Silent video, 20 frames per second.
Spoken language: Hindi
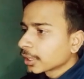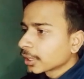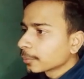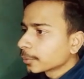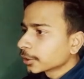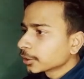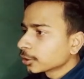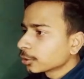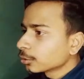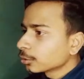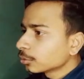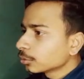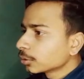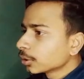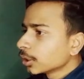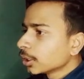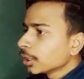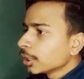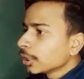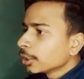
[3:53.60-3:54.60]
आगे बढ़ता हूँ
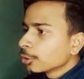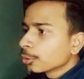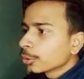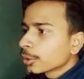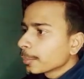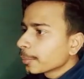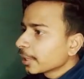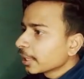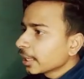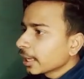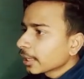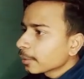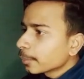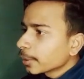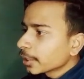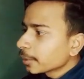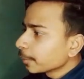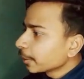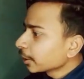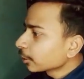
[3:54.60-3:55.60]
क्योंकि मेरे आगे
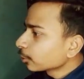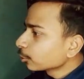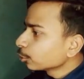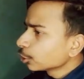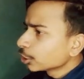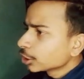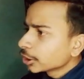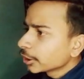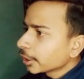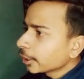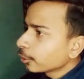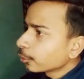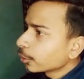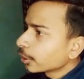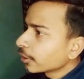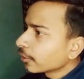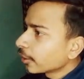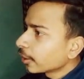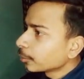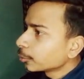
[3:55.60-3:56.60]
बढ़े बिना कुछ नहीं
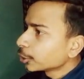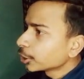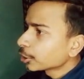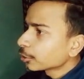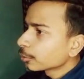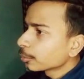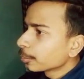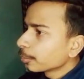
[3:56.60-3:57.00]
होने वाला मुझे